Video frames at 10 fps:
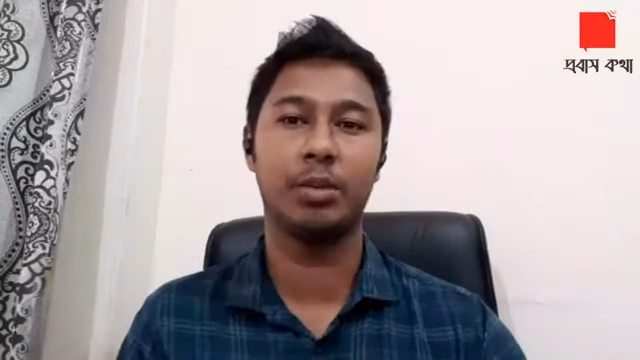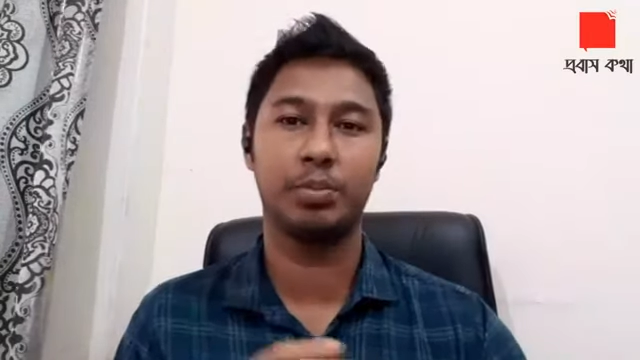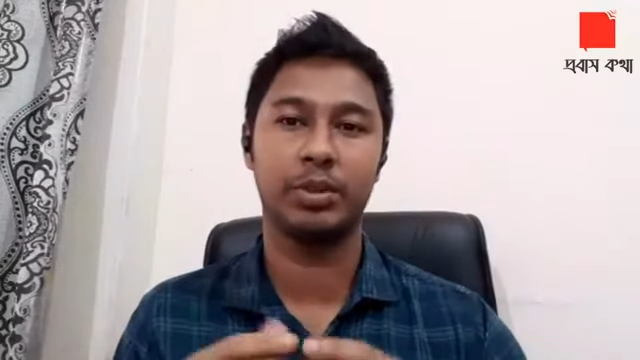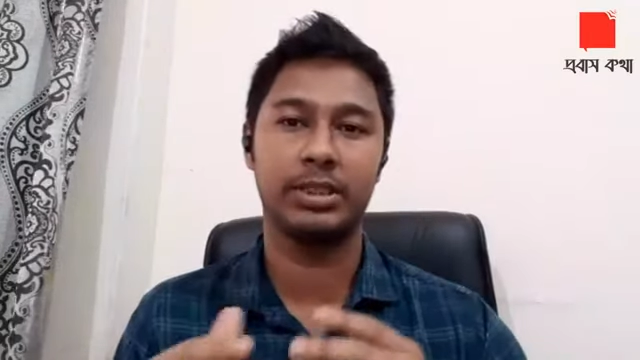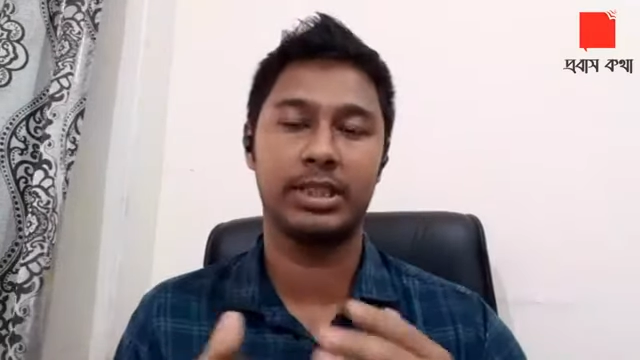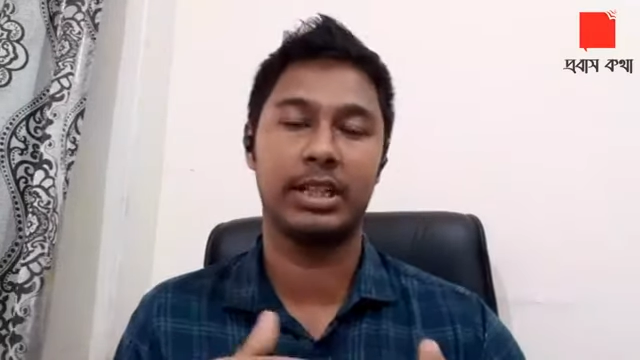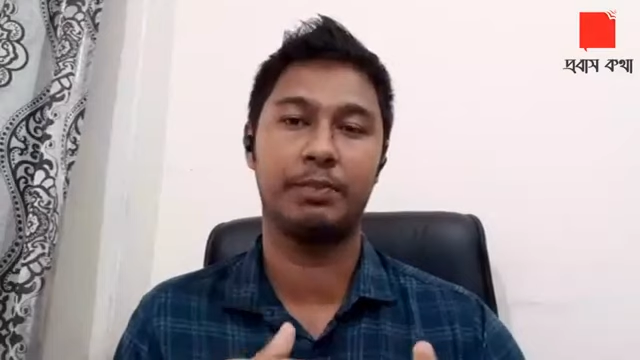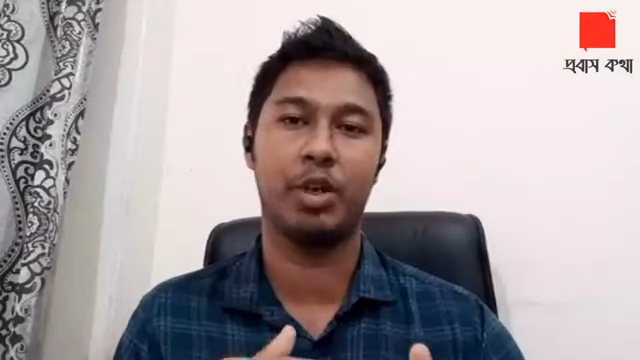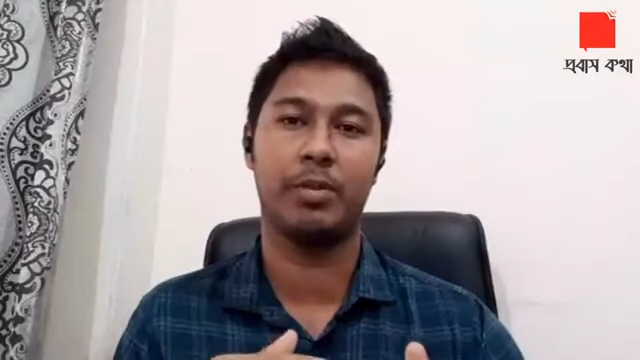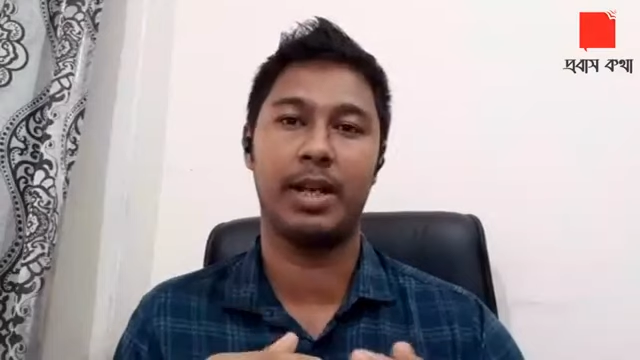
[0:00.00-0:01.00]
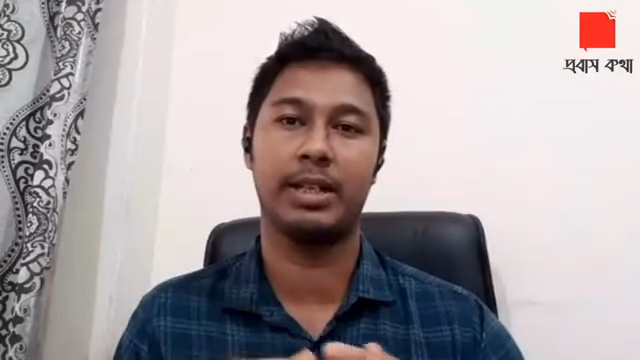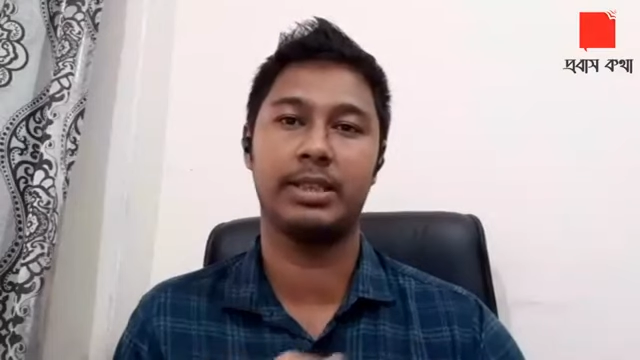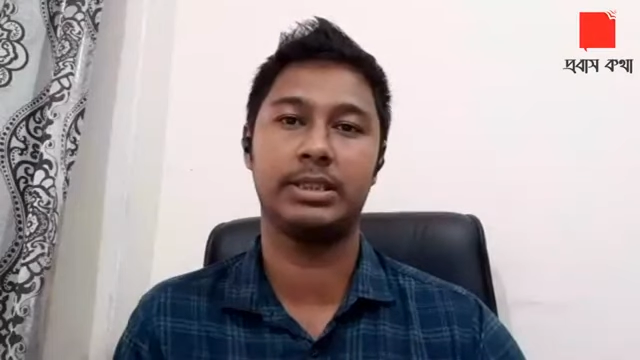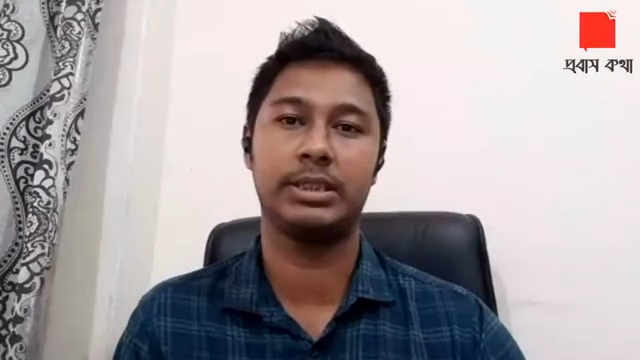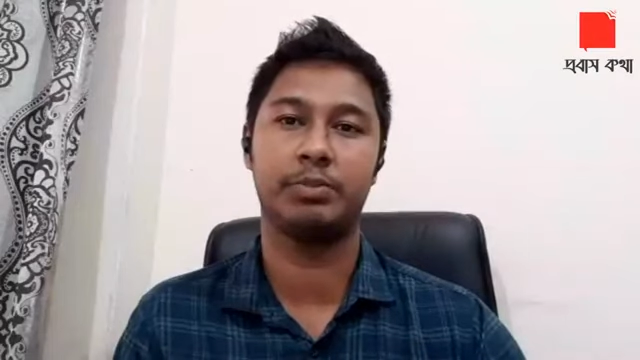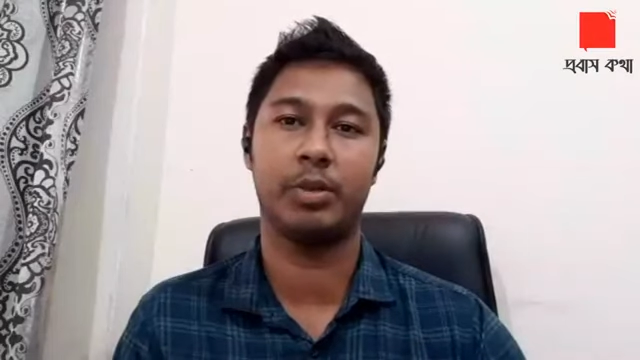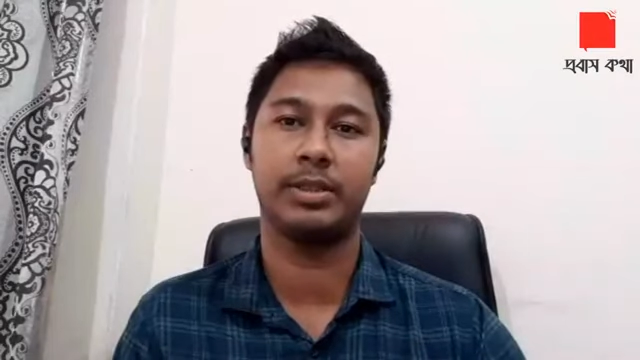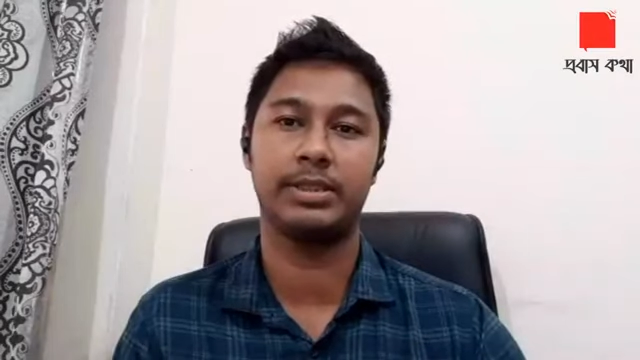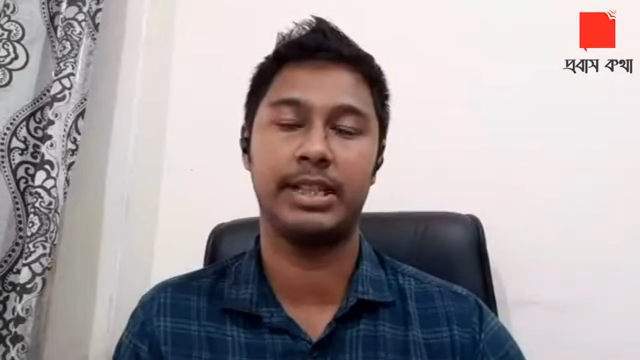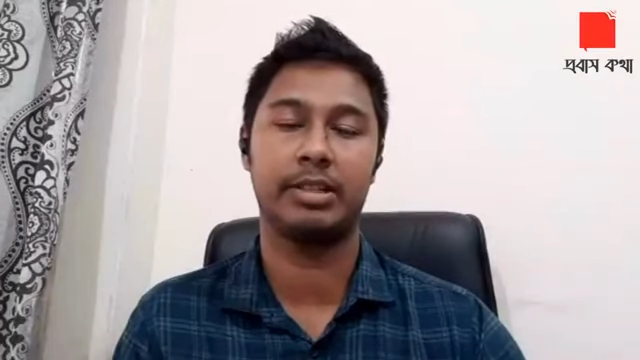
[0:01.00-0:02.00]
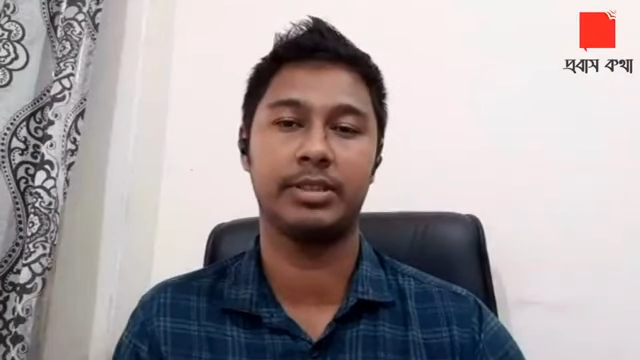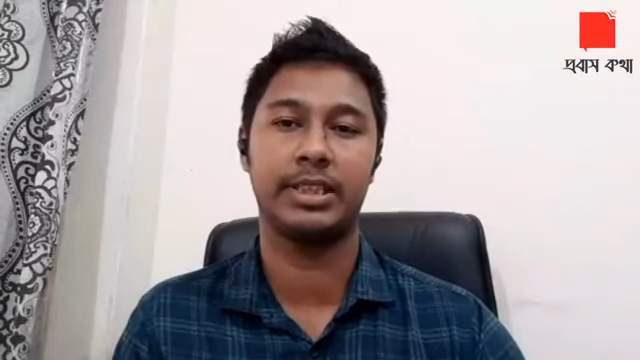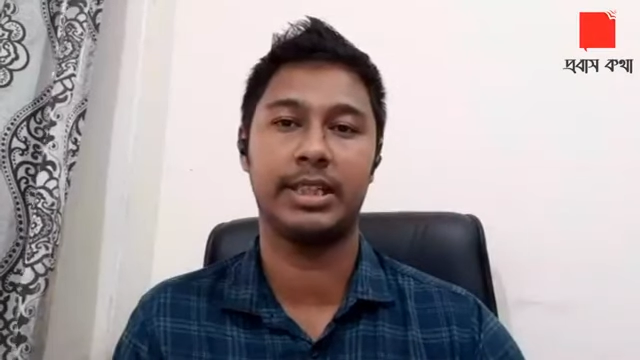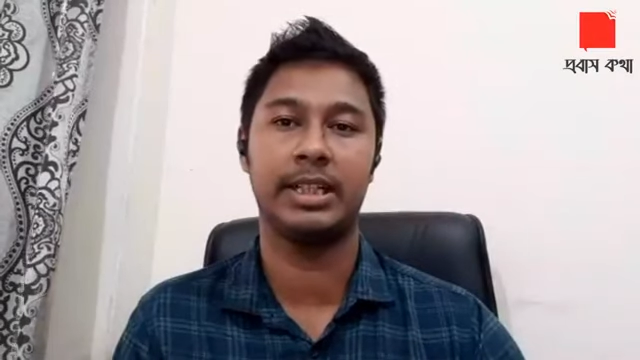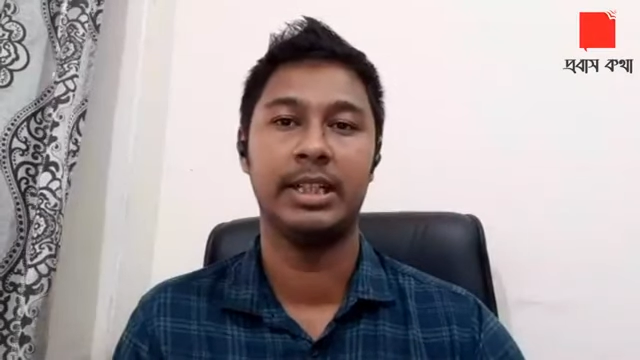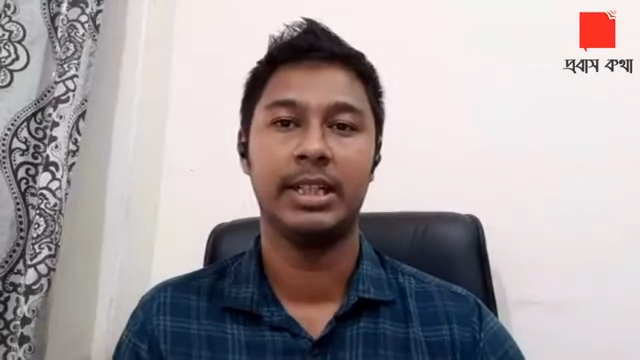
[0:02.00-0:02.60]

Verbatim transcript: প্রতীক্ষার পর বাংলাদেশি প্রবাসীরা এখন থেকে